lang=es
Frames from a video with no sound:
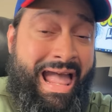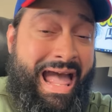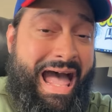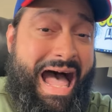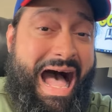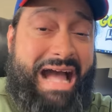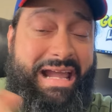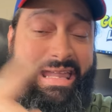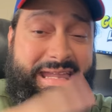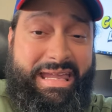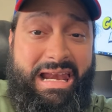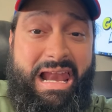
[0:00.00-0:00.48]

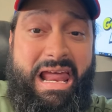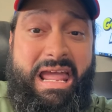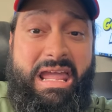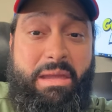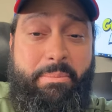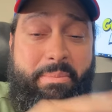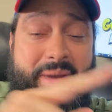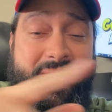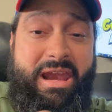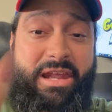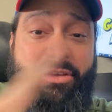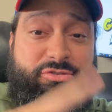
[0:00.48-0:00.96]
Aquiles
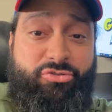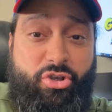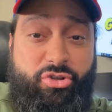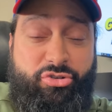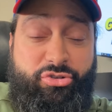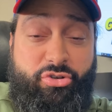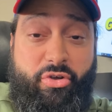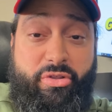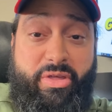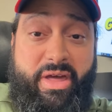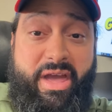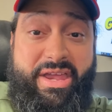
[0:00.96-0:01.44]
Jiménez,
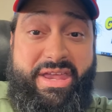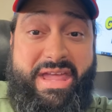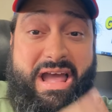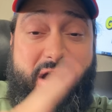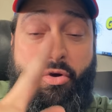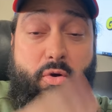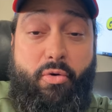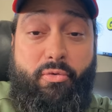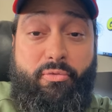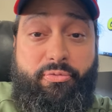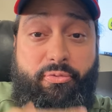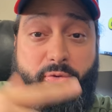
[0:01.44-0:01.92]
socio de
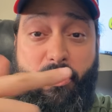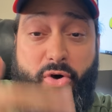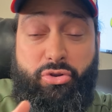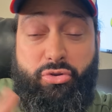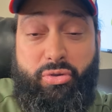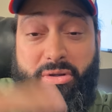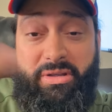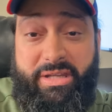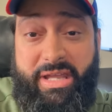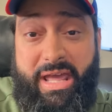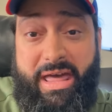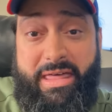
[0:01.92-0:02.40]
ella, con
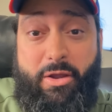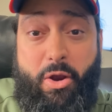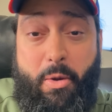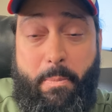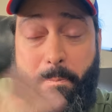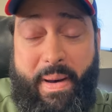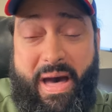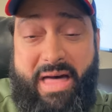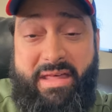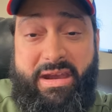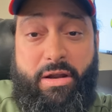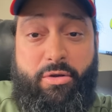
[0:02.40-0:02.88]
foto el Día de
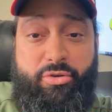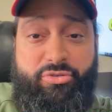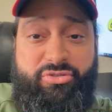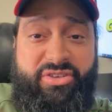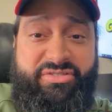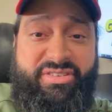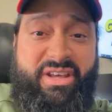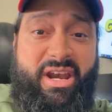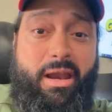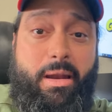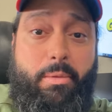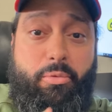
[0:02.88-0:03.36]
los Padres con
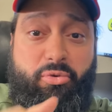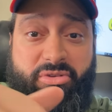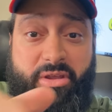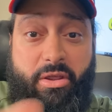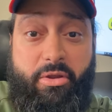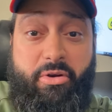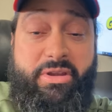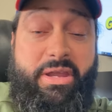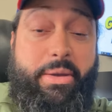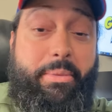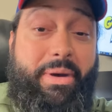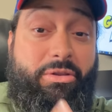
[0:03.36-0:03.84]
César el
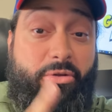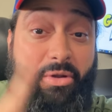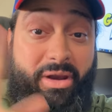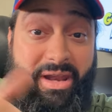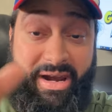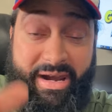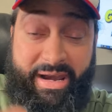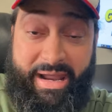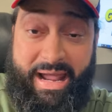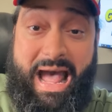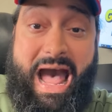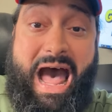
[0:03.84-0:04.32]
Abusador,
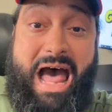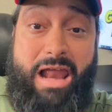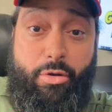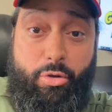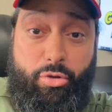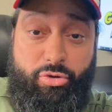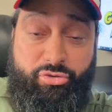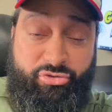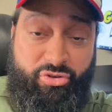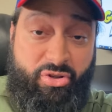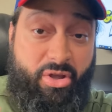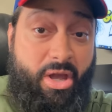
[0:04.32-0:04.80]
llevándole
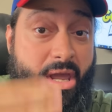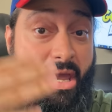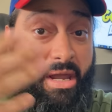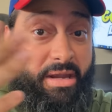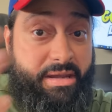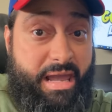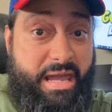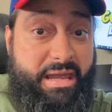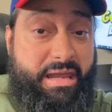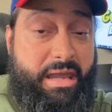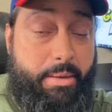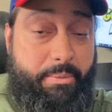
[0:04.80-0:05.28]
regalos,
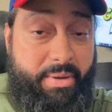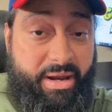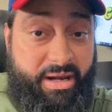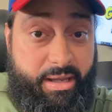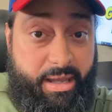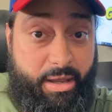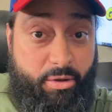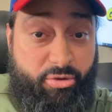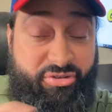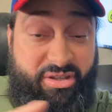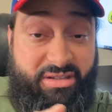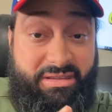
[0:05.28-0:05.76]
que hay que ver
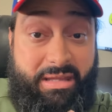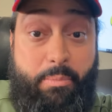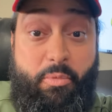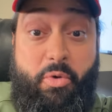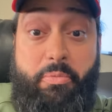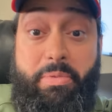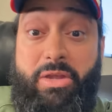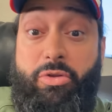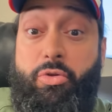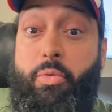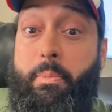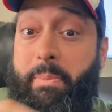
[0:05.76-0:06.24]
que, o sea,
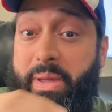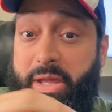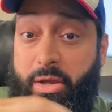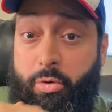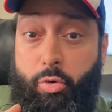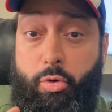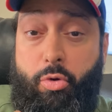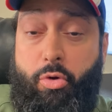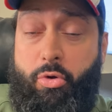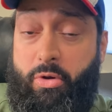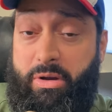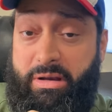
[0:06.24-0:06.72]
estamos viendo un
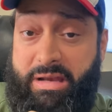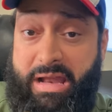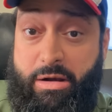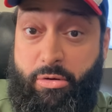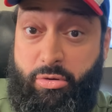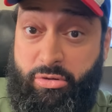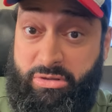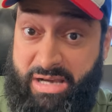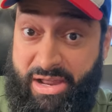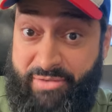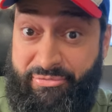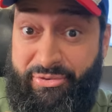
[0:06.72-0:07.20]
vínculo con el
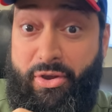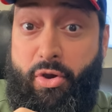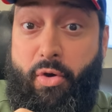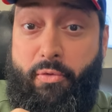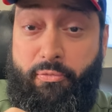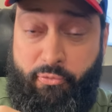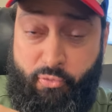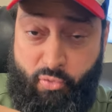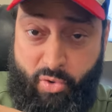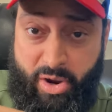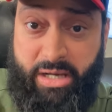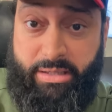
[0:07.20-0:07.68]
narcotráfico
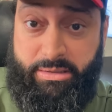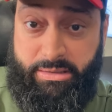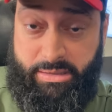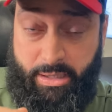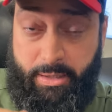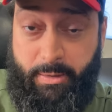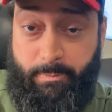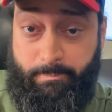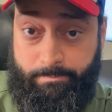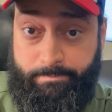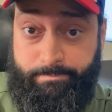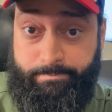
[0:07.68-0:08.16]

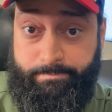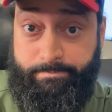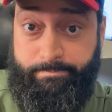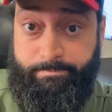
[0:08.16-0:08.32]
fuerte.